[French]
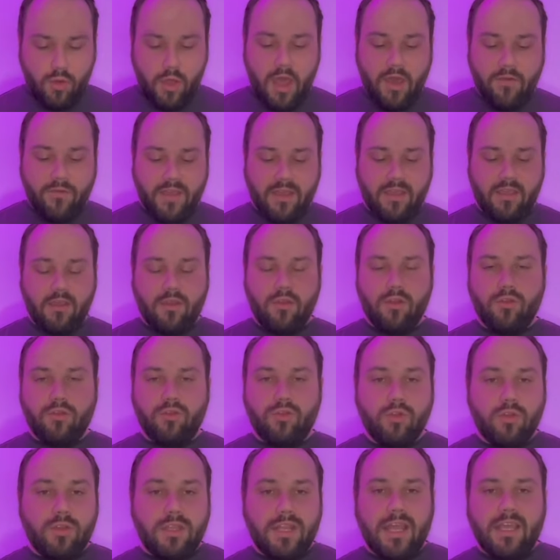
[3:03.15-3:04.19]
avec
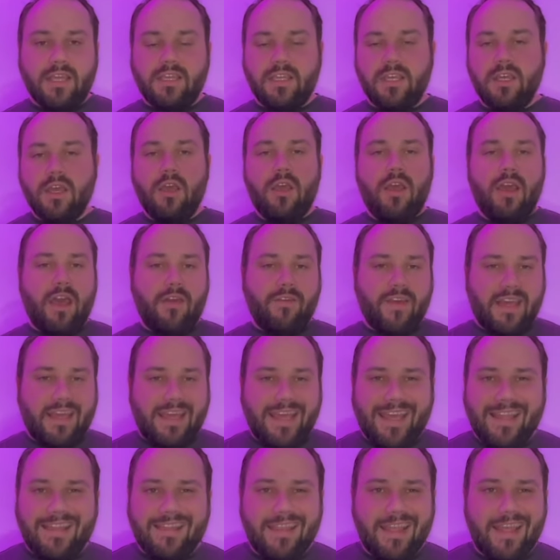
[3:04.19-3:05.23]
deux decks, avec
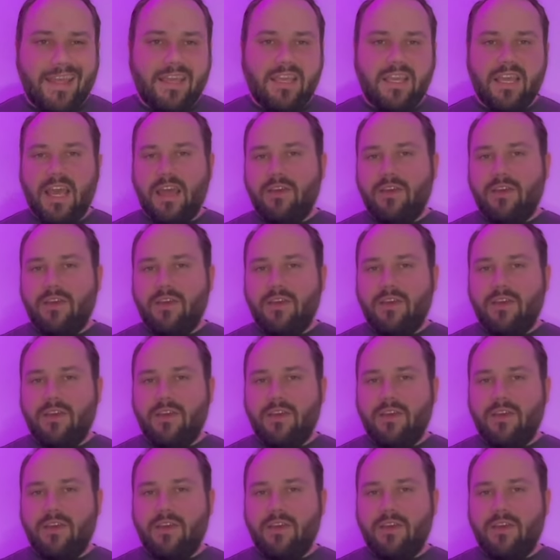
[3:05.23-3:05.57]
quatre decks,